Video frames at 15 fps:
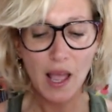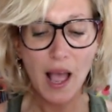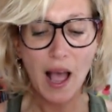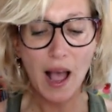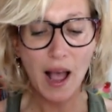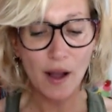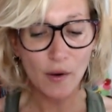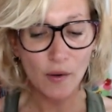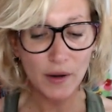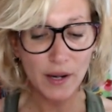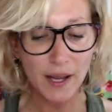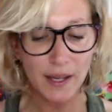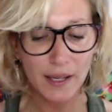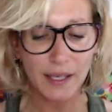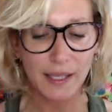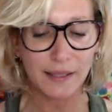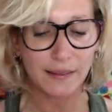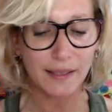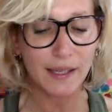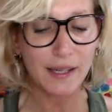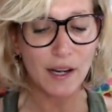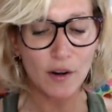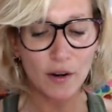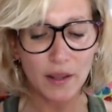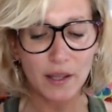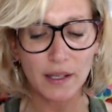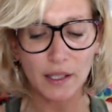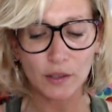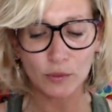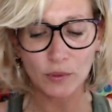Ahora está en el
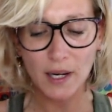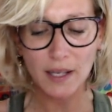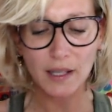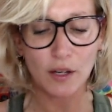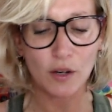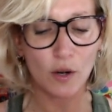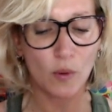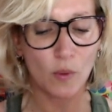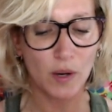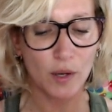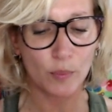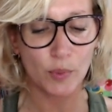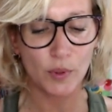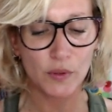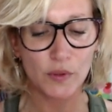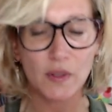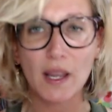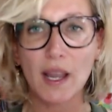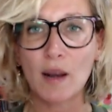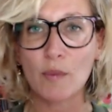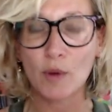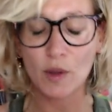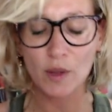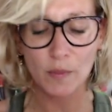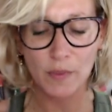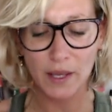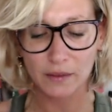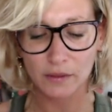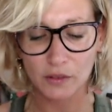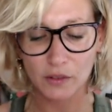orden natural de los cuerpos, el
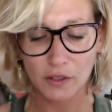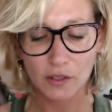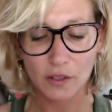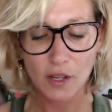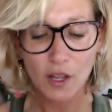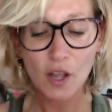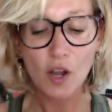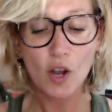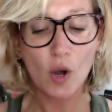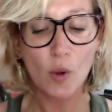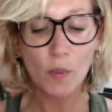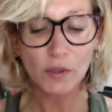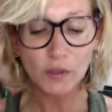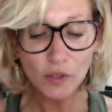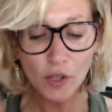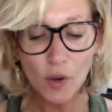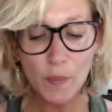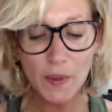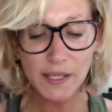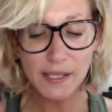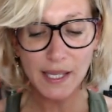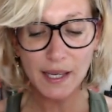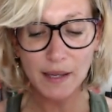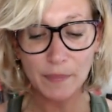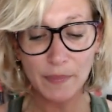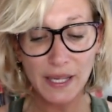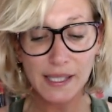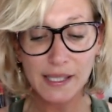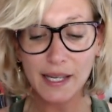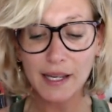movimiento. Como en todo
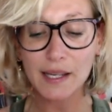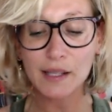paisaje de